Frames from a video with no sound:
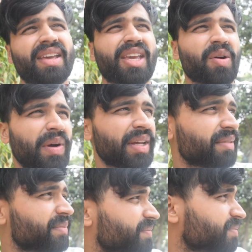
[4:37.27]
देखी होगी
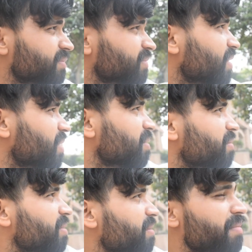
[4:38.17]

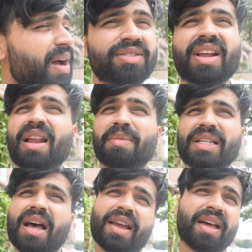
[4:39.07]
माशाल्लाह
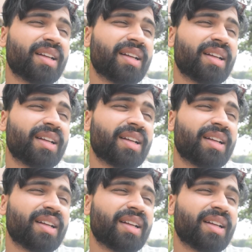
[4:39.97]
मज़ा आ गया